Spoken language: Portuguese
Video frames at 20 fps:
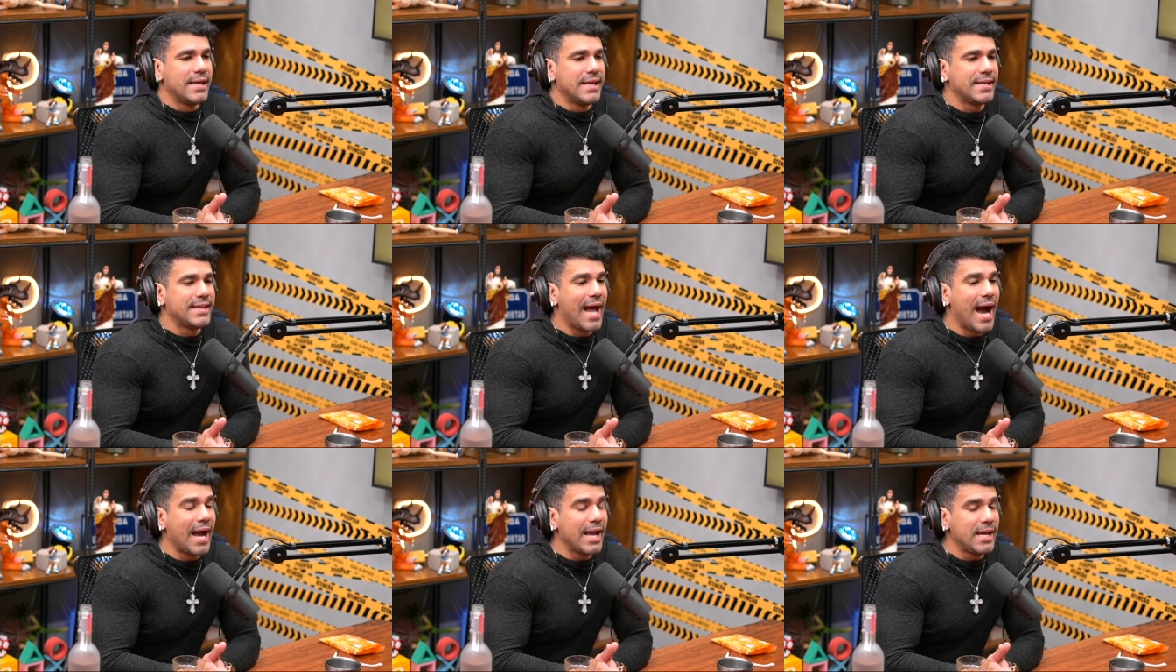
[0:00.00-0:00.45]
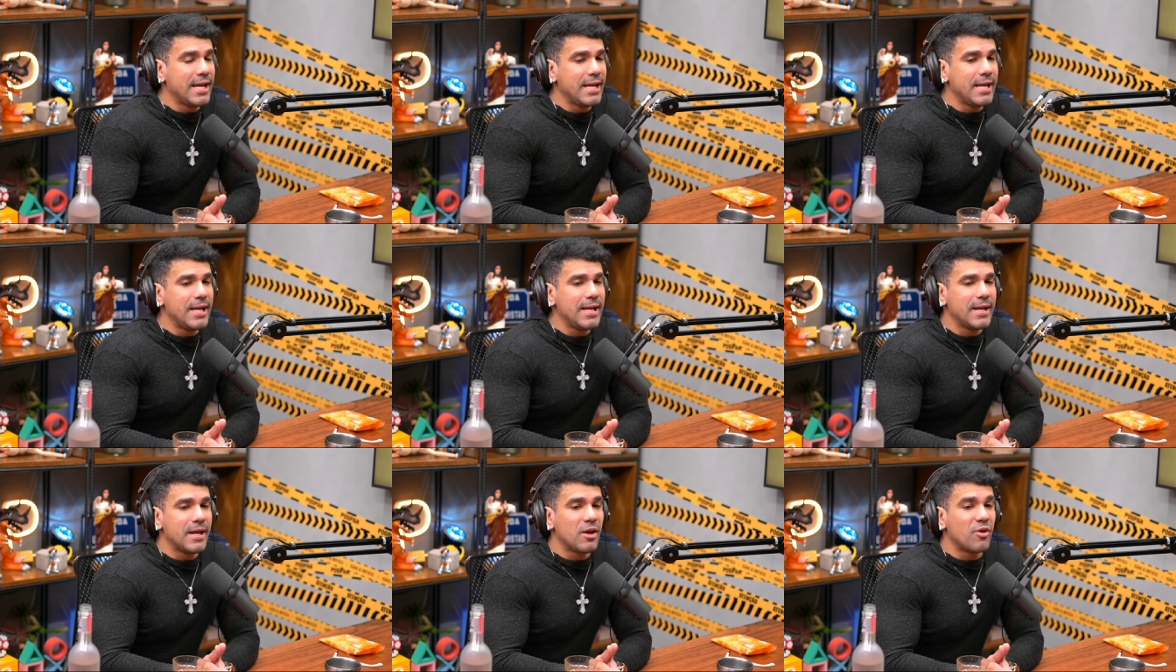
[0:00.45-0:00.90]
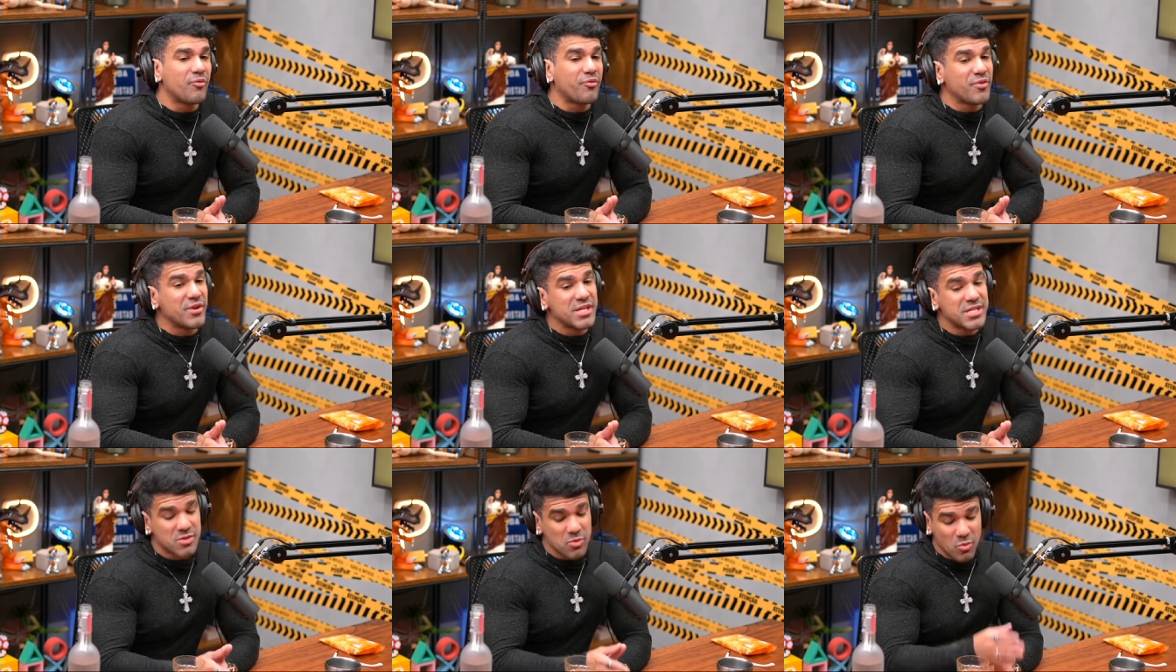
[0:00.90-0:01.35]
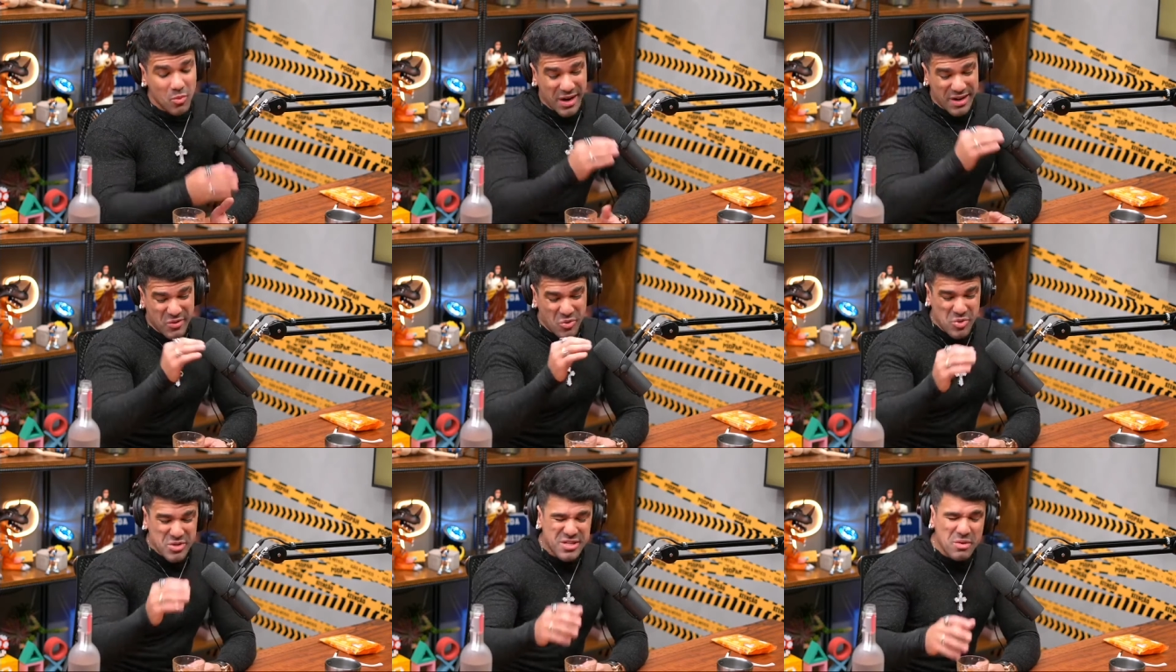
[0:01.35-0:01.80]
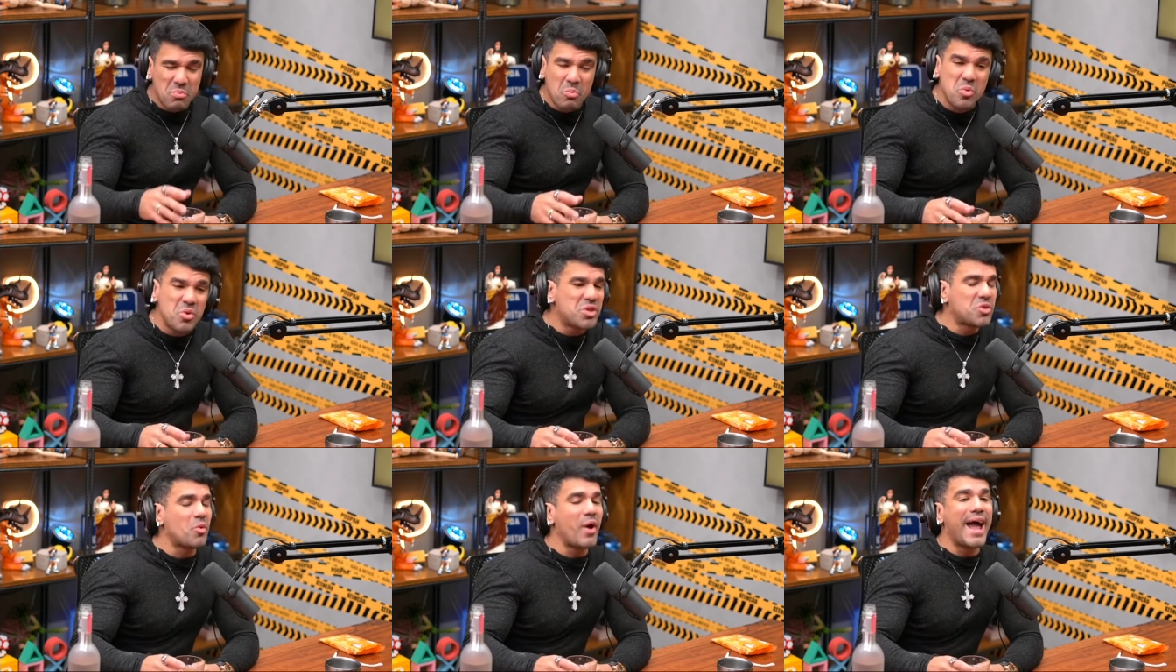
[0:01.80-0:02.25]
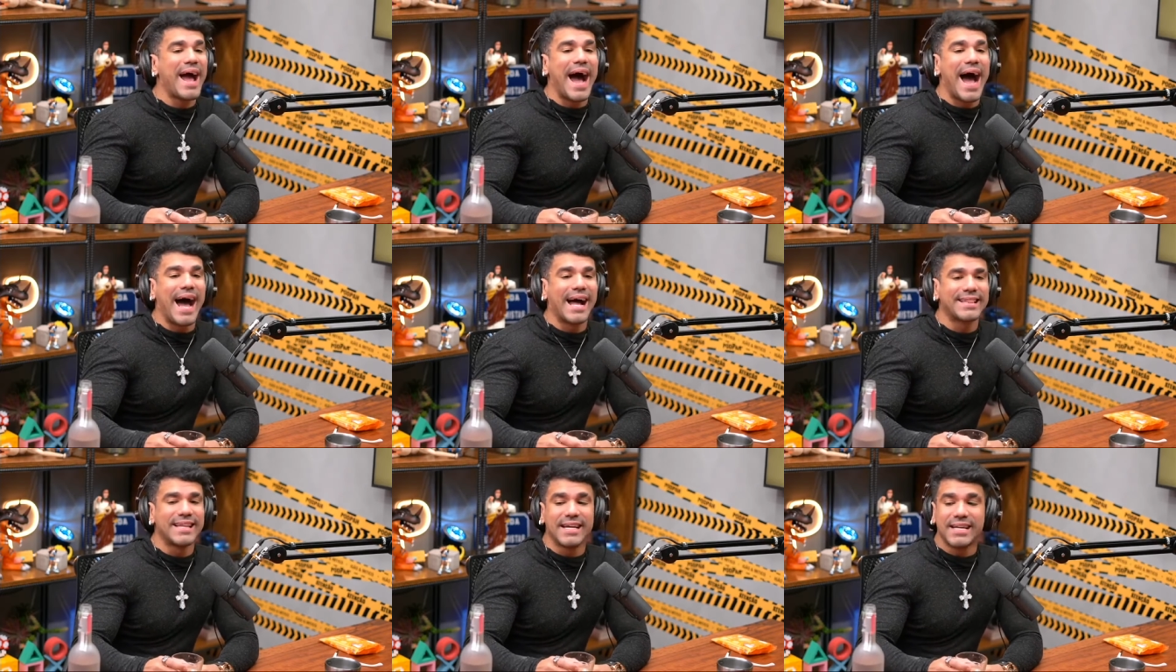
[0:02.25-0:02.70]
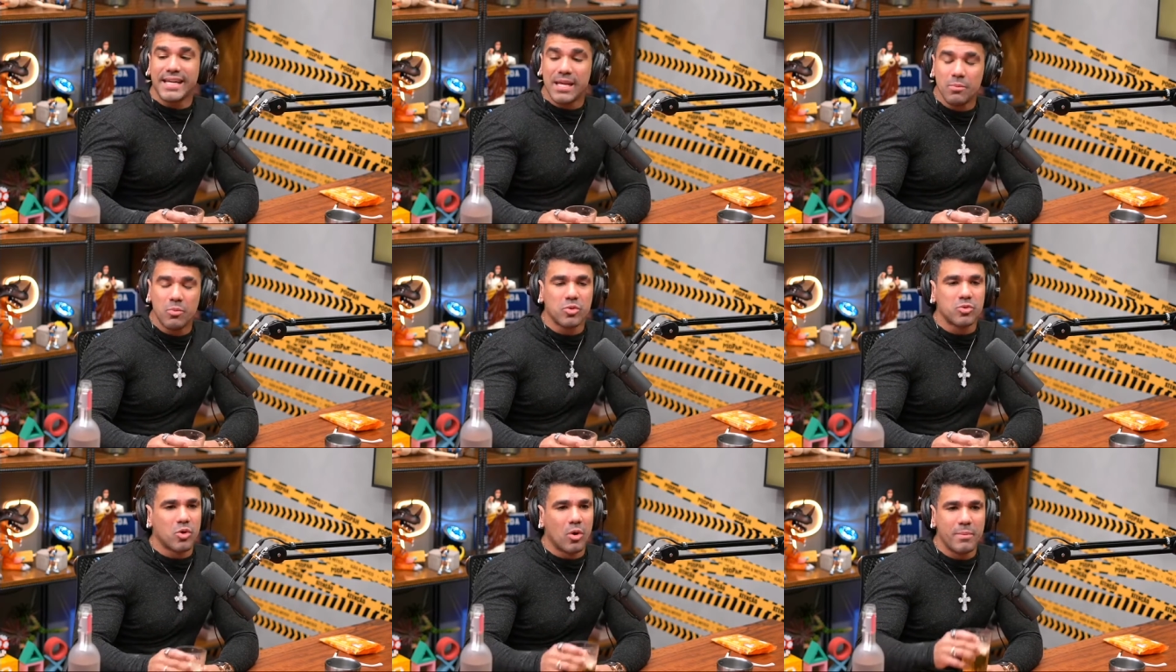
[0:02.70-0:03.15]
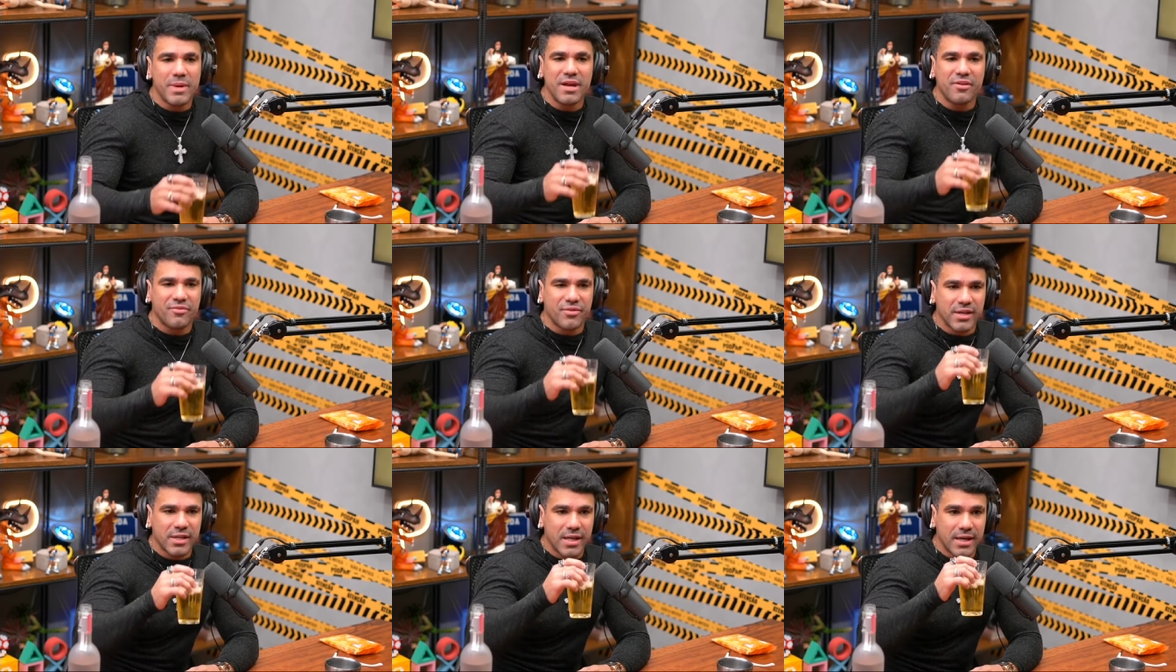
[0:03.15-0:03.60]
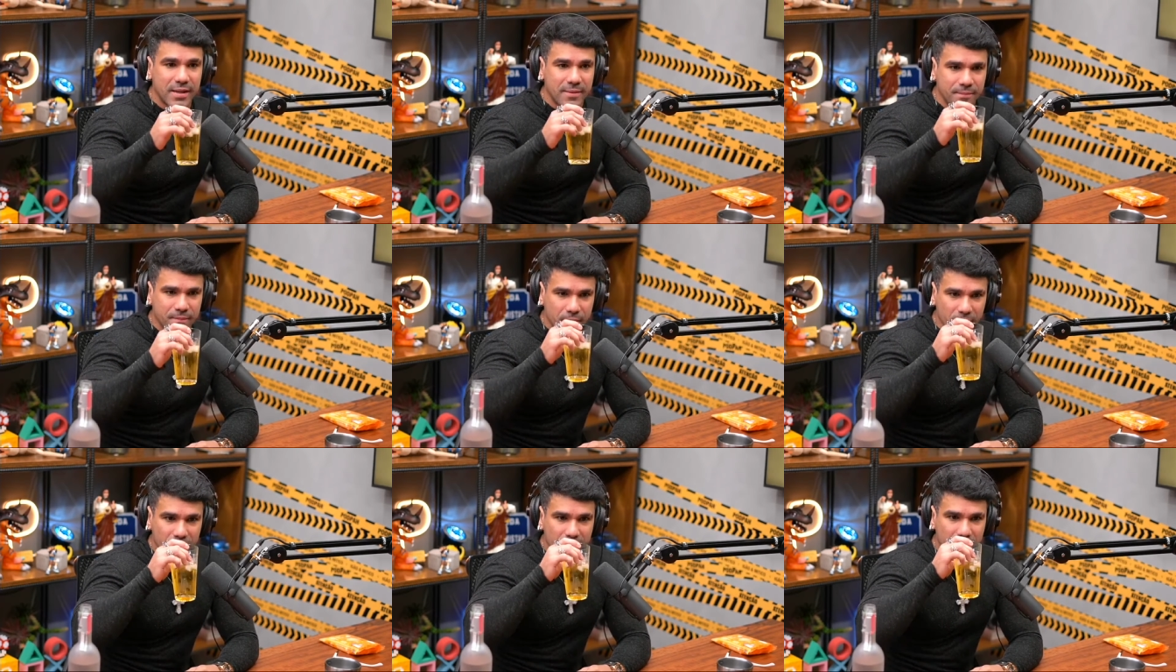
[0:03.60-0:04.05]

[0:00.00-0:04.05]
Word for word: E daí eu fiz uma coisa muito errada que mudou minha vida